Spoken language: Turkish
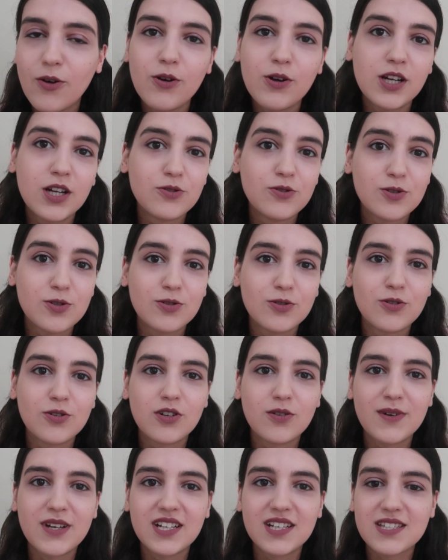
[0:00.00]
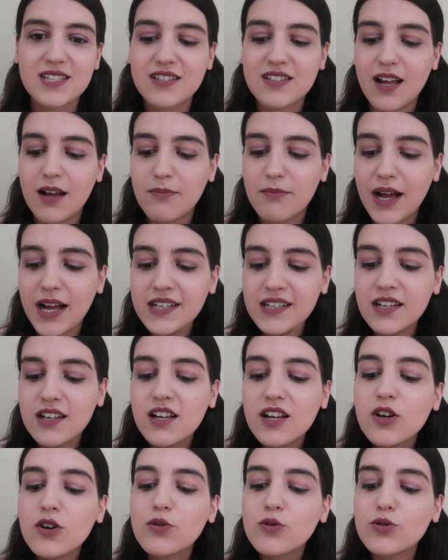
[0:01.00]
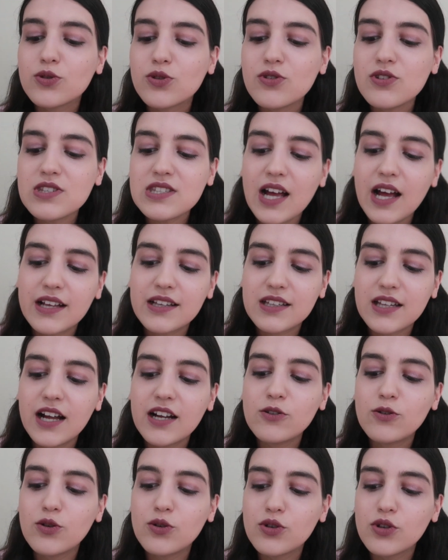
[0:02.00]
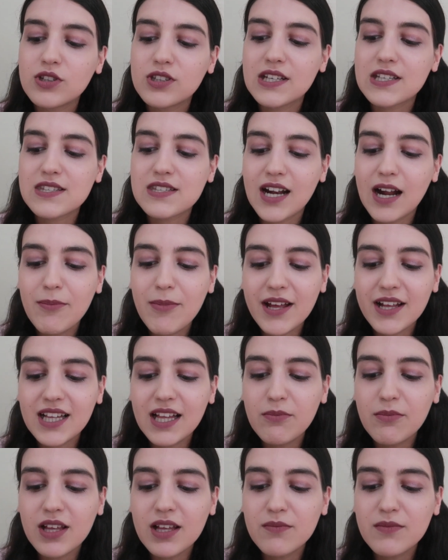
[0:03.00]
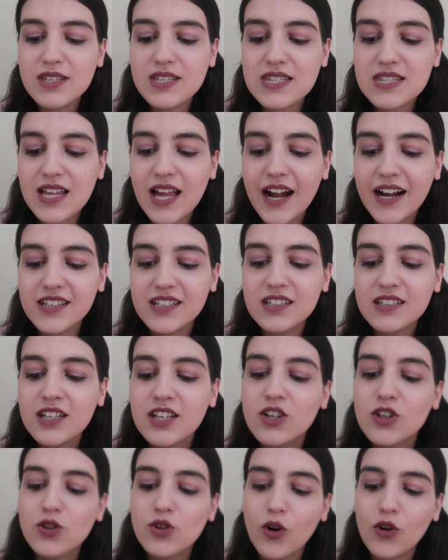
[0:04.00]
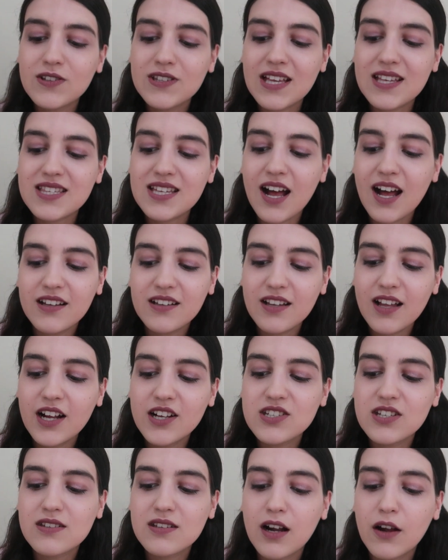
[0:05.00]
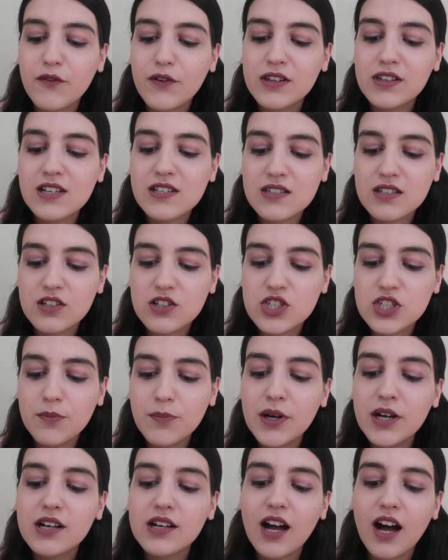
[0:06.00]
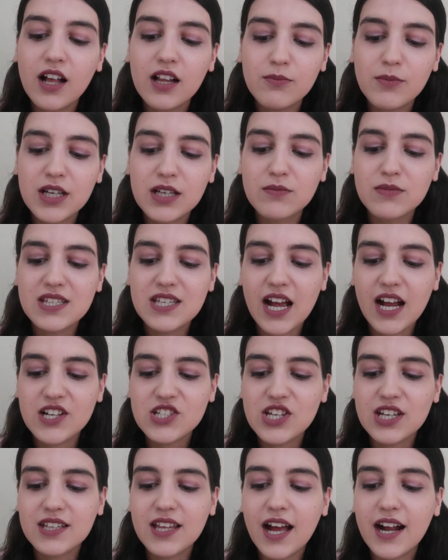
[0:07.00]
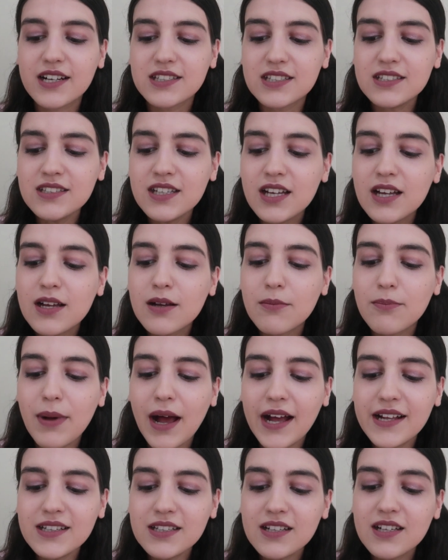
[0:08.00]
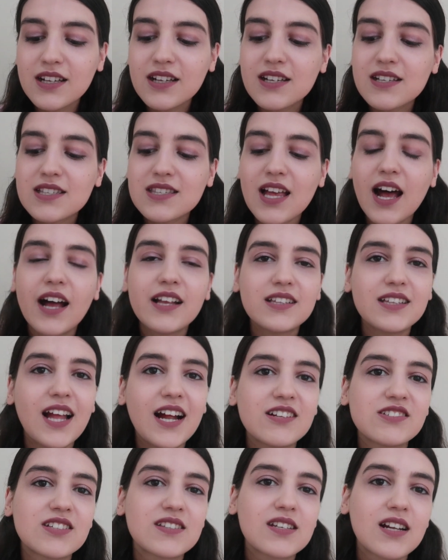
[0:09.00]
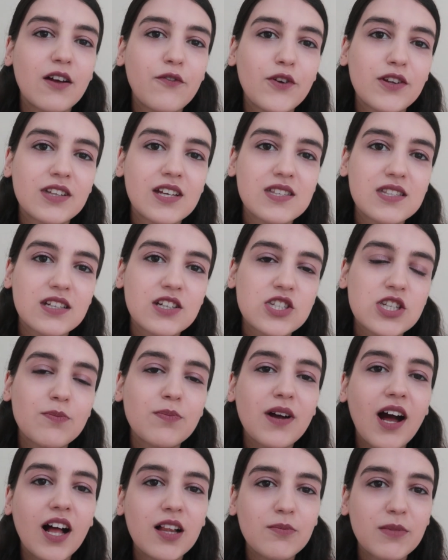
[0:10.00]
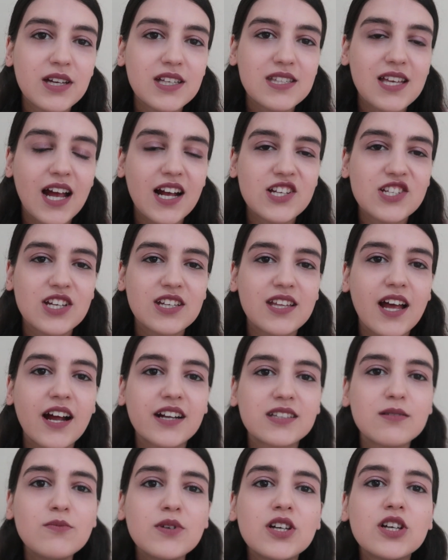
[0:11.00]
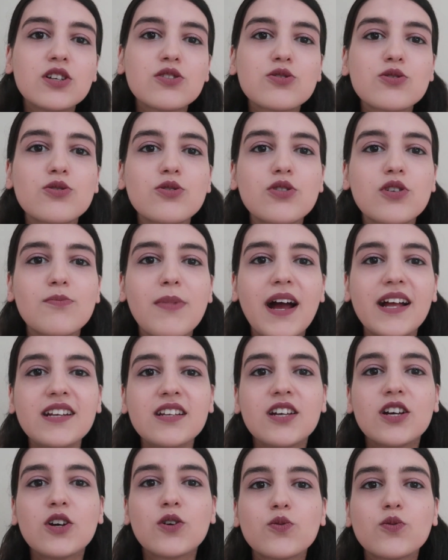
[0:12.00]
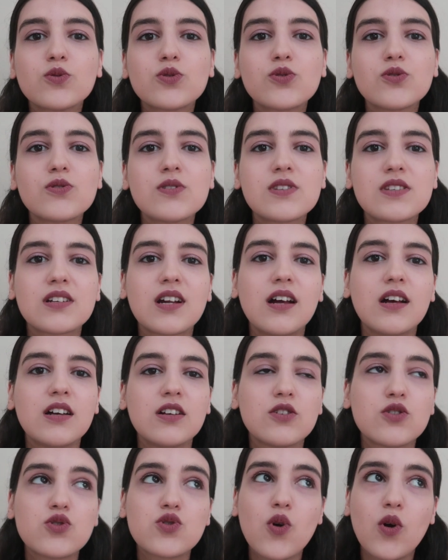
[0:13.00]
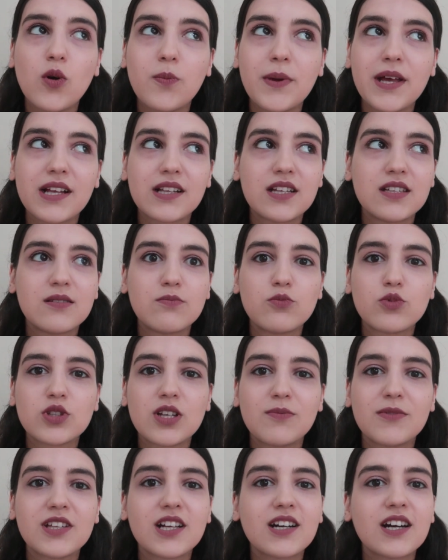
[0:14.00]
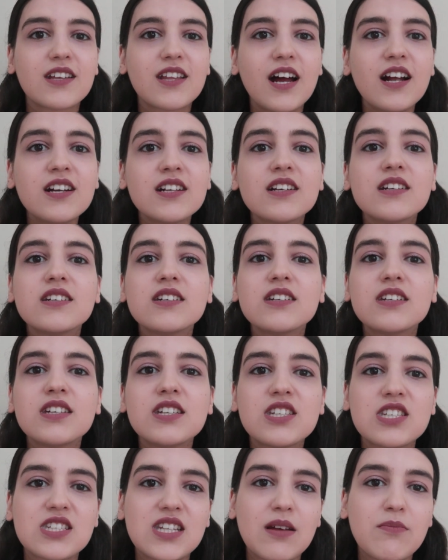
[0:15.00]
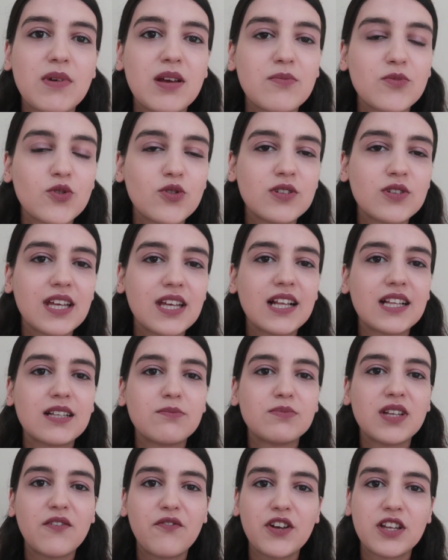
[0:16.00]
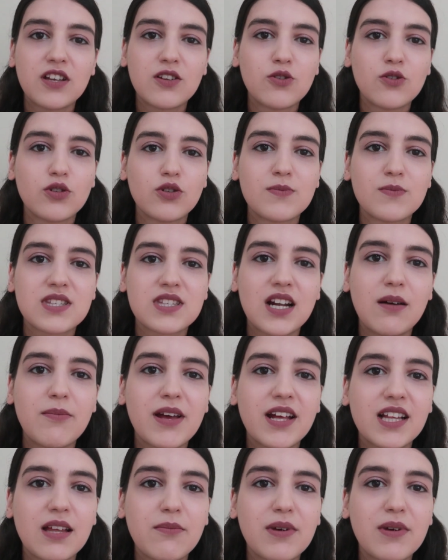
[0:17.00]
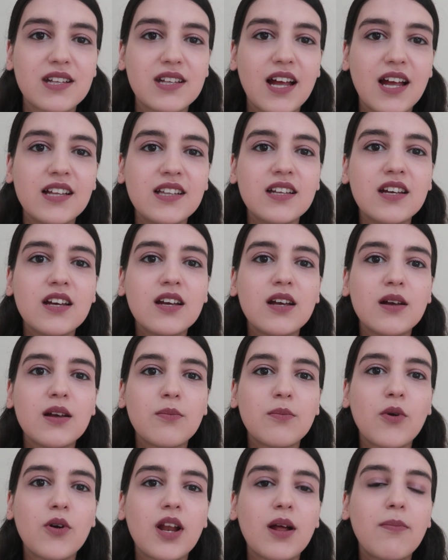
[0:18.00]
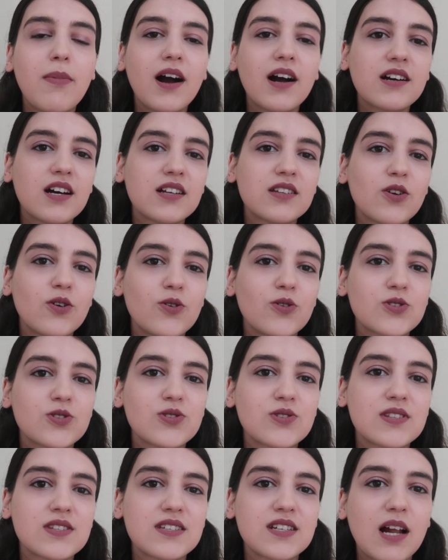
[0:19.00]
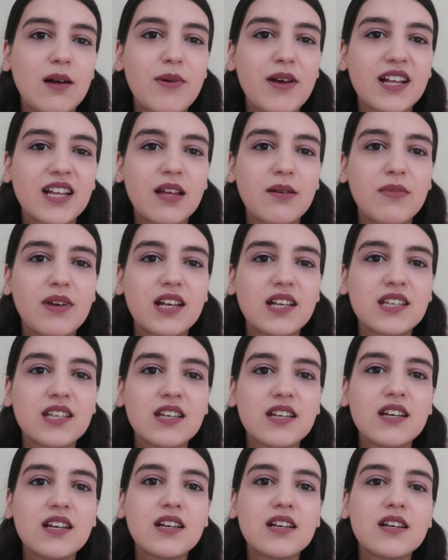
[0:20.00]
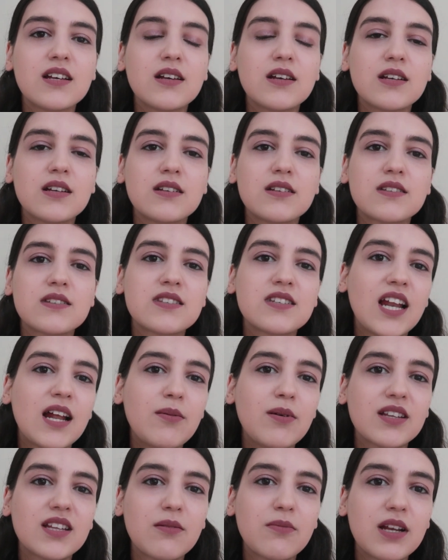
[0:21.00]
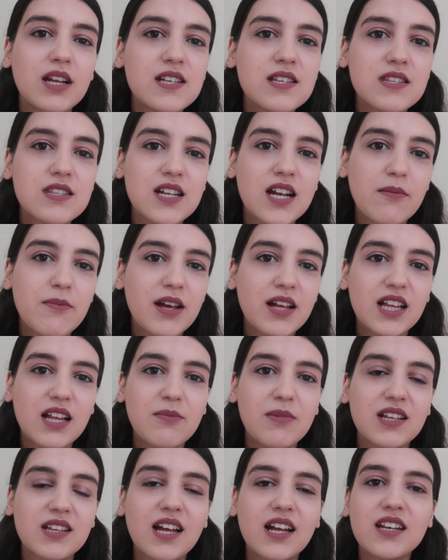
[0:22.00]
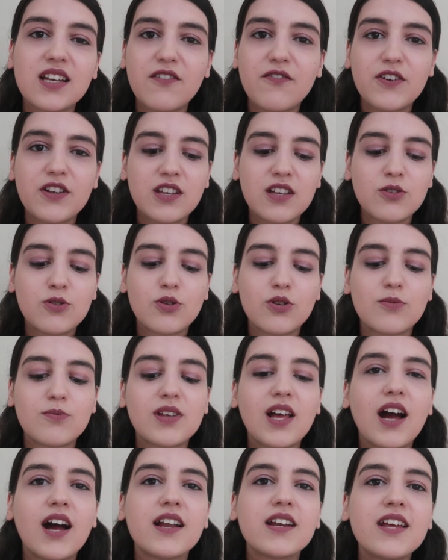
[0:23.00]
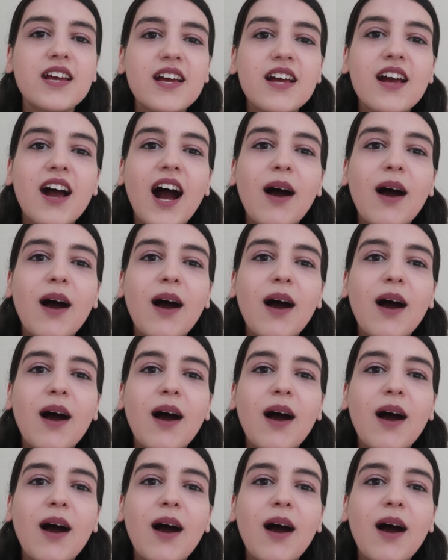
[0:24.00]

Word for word: Öyle düşünüyorum en azından ben. Uzun saatler kuyrukta sıra beklemeyi mi isterdin yoksa saatlerce trafikte sıkışıp kalmayı mı tercih ederdin? Ben saatlerce trafikte sıkışıp kalmayı tercih ederdim. Çünkü ben uzun sıra çok bekledim bu zamana kadar. Hiç de memnun değildim. Nefret ediyordum sıra beklemekten. Böyle bankada olsun sıra beklemek, sinemada bile sıra beklemekten nefret ediyorum yani.